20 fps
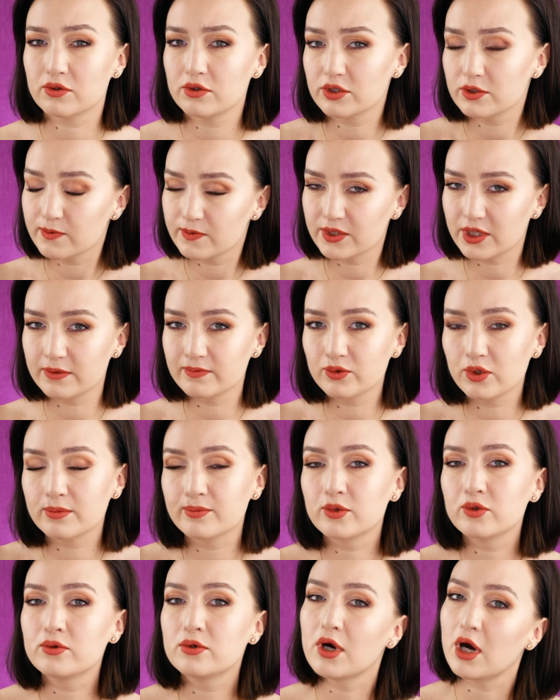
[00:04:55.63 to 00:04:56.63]
То есть все равно
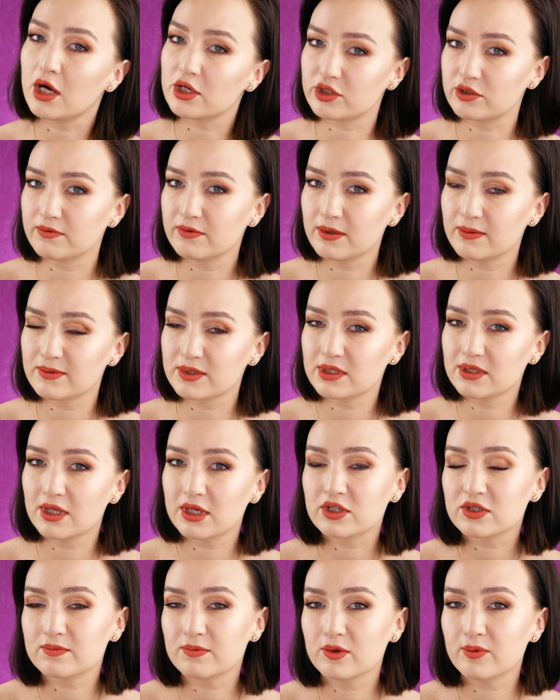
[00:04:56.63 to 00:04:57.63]
мы ухаживаем за
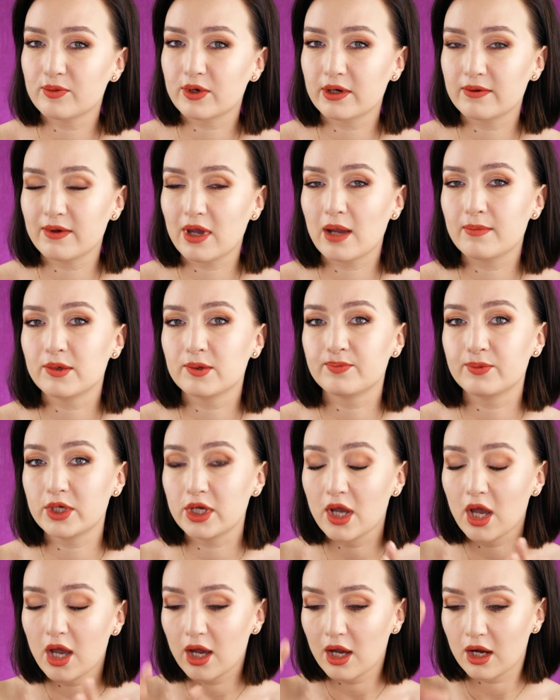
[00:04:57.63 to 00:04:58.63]
нашими бровями,
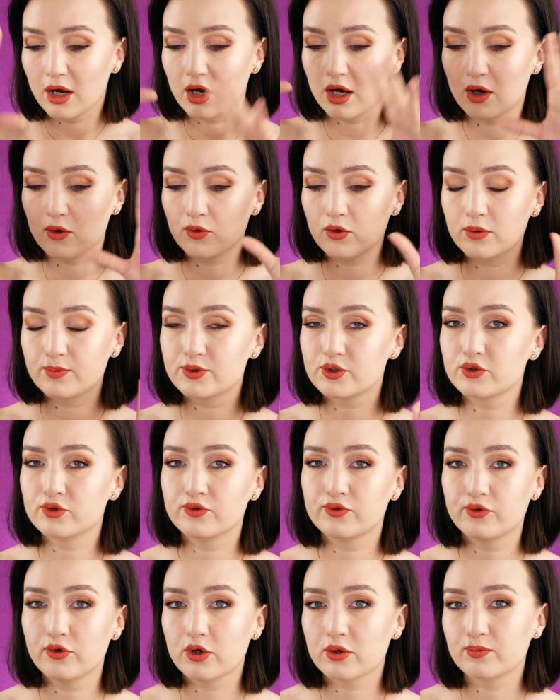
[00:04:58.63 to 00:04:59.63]
мы а,
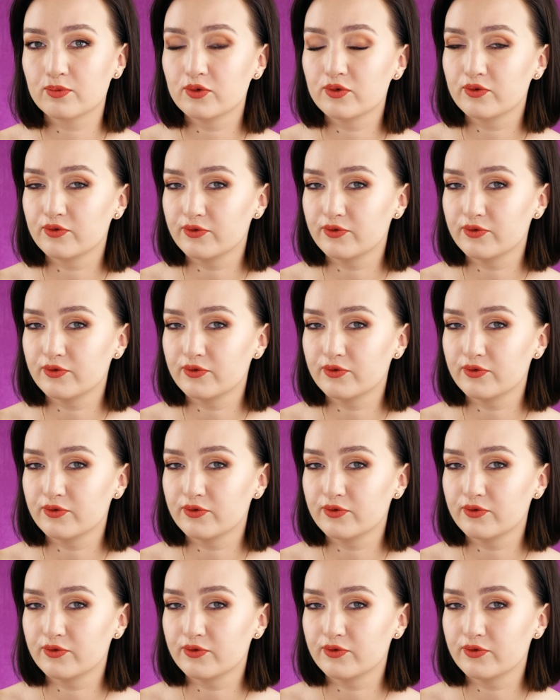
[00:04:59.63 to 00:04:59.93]
общую форму